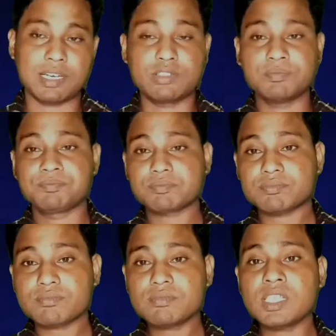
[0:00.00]
वाला हूँ
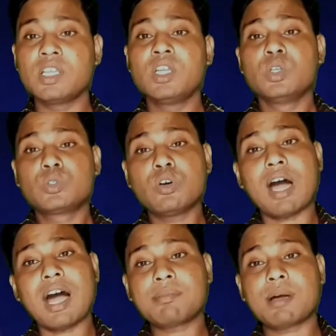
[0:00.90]
तो
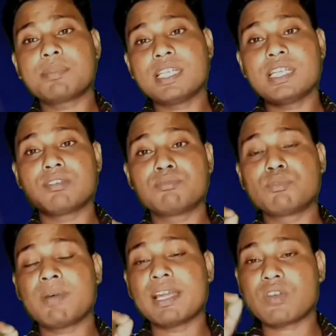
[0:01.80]
आप अपने
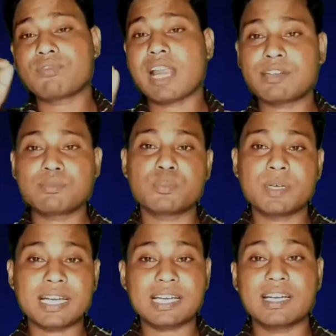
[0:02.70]
मोबाइल को फ्लाइट मोड
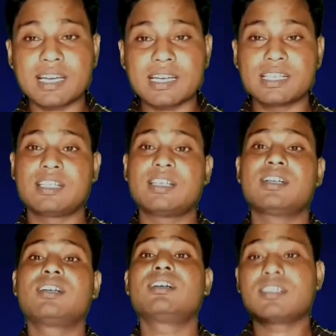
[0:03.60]
पर रखकर
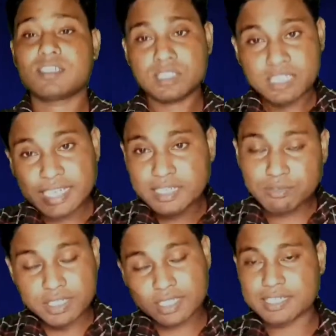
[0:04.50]
नेट
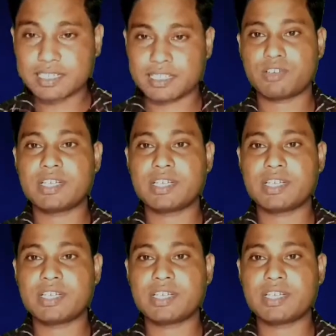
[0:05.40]
वेज कर सकते हो